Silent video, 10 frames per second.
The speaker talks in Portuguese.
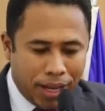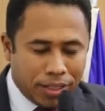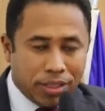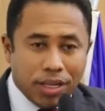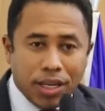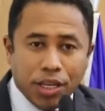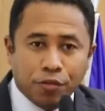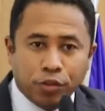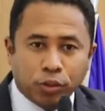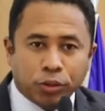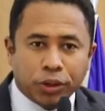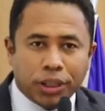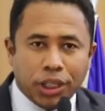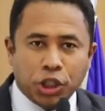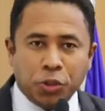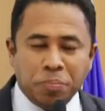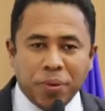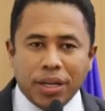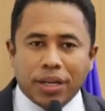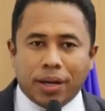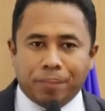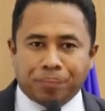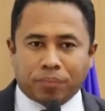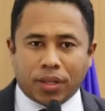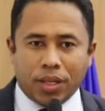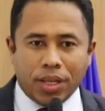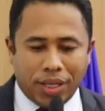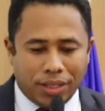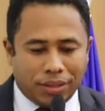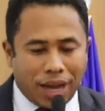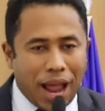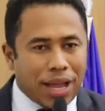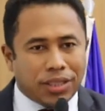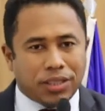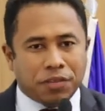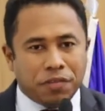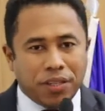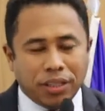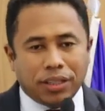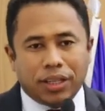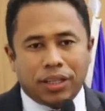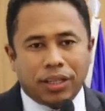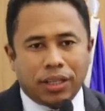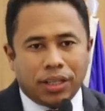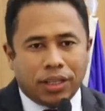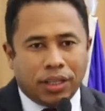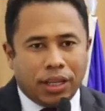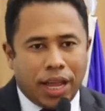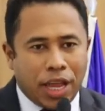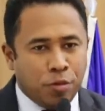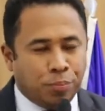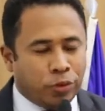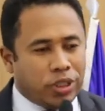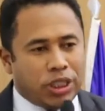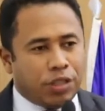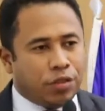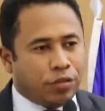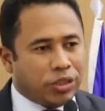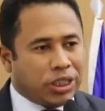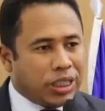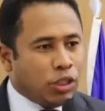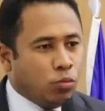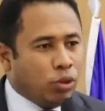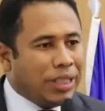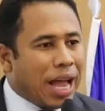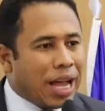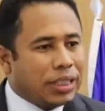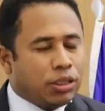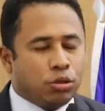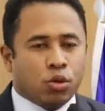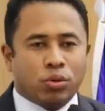esse livro que inspira e que traz vida, é impossível você não mudar seus